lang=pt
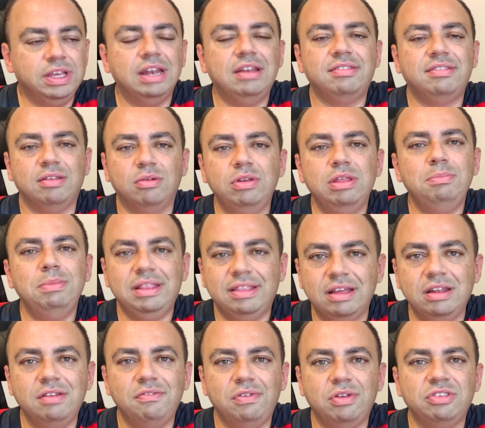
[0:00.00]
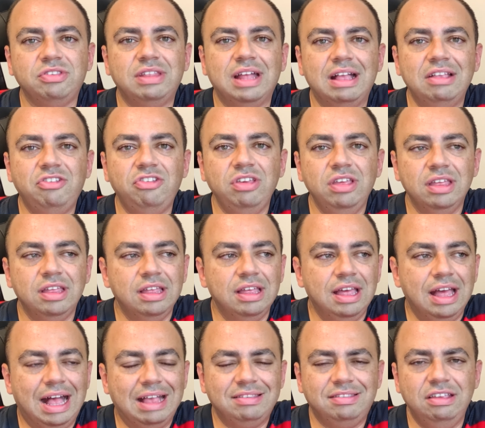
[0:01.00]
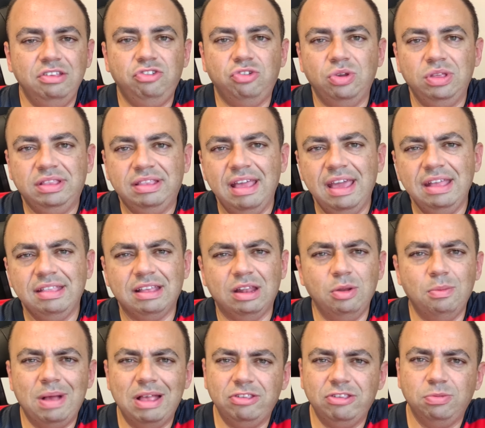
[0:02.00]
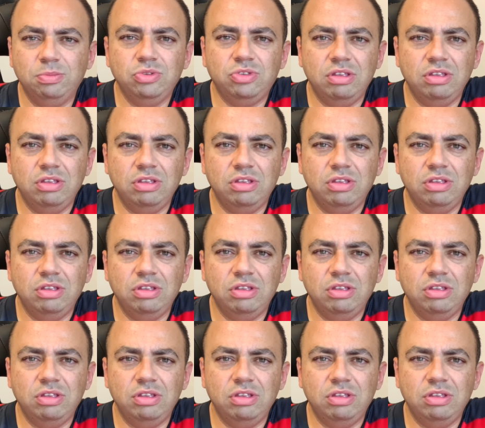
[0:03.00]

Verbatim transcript: que eles estão limitando a velocidade a 180, no máximo